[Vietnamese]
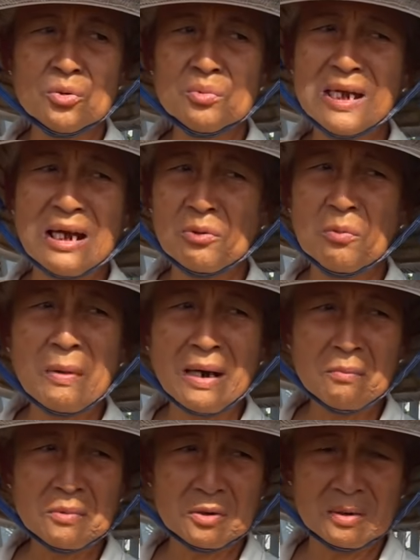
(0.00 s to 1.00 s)
trung gia cũng
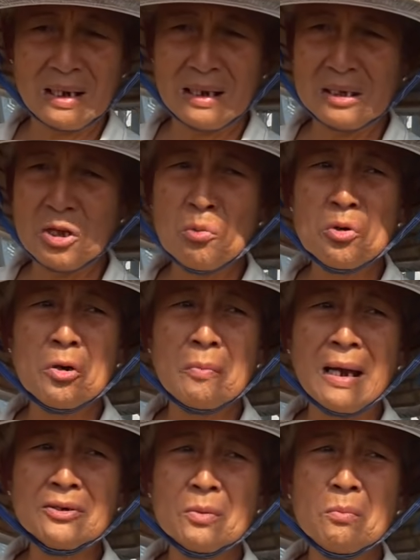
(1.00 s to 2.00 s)
bán được là nhiều người
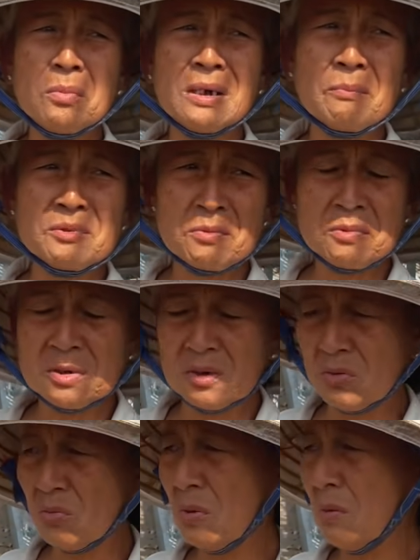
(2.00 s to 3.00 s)
bán trong năm sáu
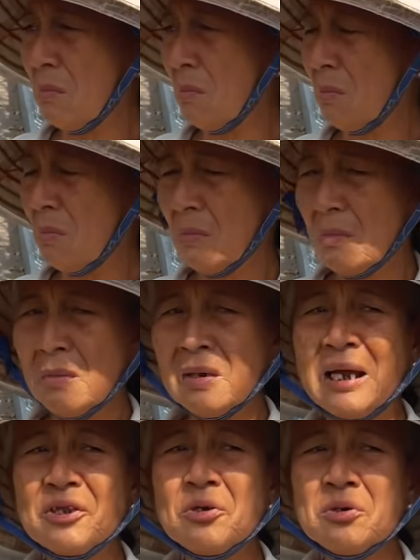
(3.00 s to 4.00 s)
người đúng không
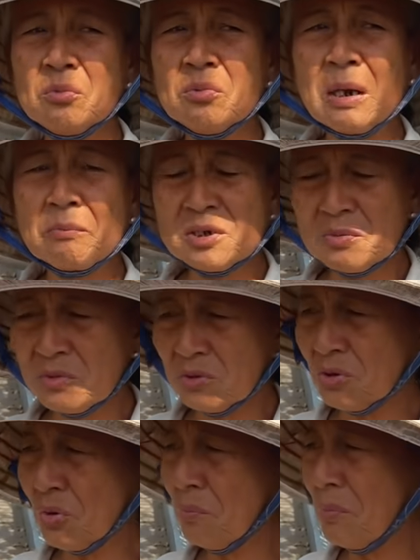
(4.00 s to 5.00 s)
ngày thường cũng năm sáu
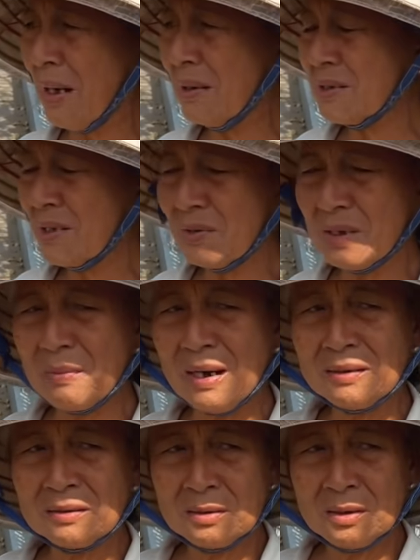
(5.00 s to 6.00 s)
người cũng bán thì sao đi bán